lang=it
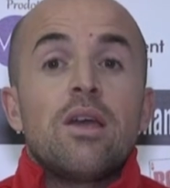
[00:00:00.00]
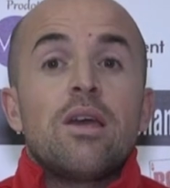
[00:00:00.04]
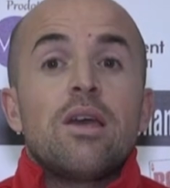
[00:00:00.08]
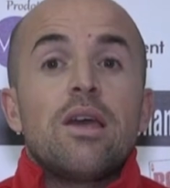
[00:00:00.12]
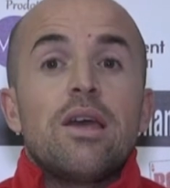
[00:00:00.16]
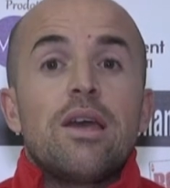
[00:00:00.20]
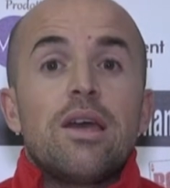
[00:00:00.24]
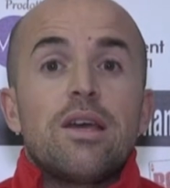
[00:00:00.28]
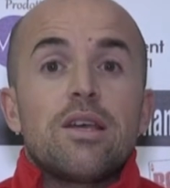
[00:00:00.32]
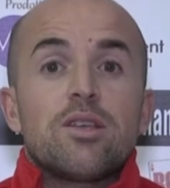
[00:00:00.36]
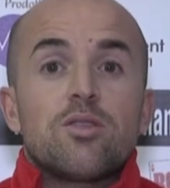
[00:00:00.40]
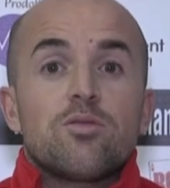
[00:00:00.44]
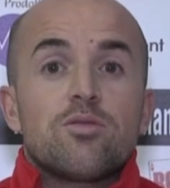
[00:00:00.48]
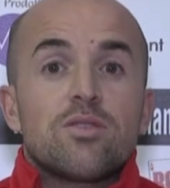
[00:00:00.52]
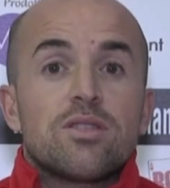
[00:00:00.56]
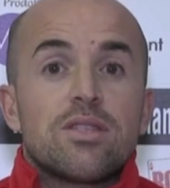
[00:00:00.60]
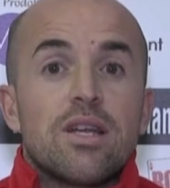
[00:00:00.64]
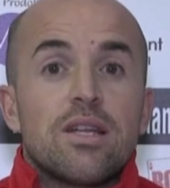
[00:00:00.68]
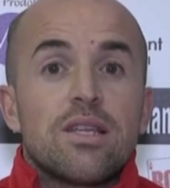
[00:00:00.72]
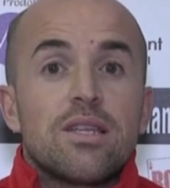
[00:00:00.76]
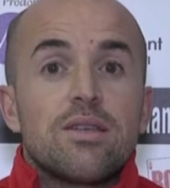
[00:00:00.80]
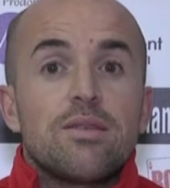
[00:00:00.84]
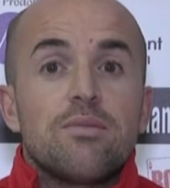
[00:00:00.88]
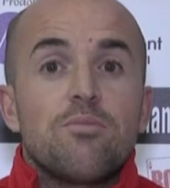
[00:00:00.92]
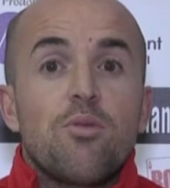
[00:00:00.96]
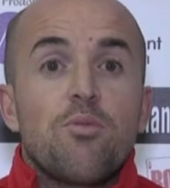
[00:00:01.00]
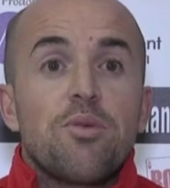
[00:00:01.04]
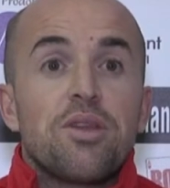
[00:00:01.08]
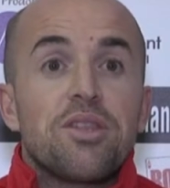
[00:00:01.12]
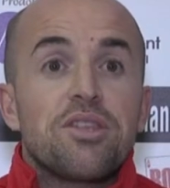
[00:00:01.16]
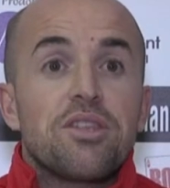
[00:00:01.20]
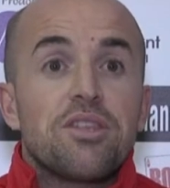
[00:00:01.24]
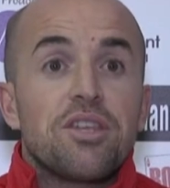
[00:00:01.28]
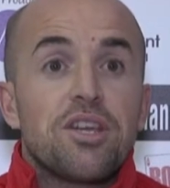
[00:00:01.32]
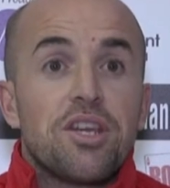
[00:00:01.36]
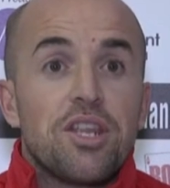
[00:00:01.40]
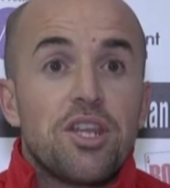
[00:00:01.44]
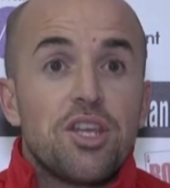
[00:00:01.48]
eh, sono stati
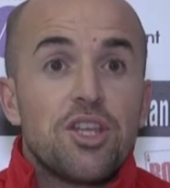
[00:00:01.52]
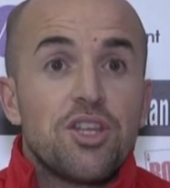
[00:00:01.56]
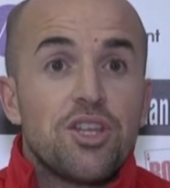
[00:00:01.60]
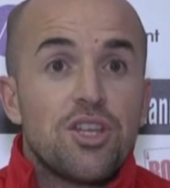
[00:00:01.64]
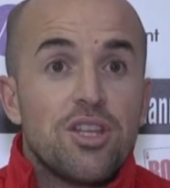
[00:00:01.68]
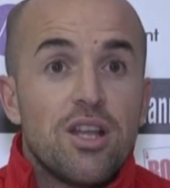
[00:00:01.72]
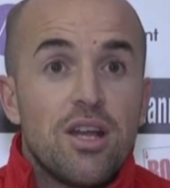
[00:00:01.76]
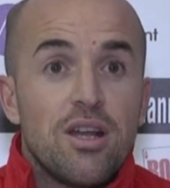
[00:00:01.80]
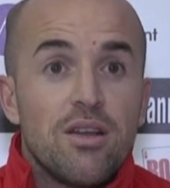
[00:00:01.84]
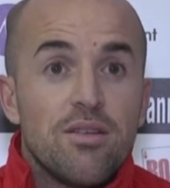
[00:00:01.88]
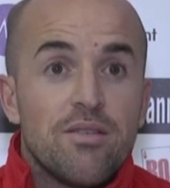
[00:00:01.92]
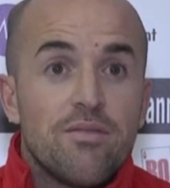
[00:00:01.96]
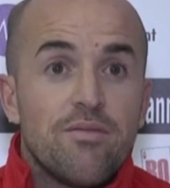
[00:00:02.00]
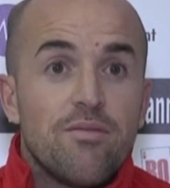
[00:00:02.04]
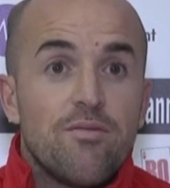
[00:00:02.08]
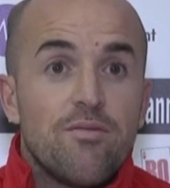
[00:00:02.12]
momenti di crescita.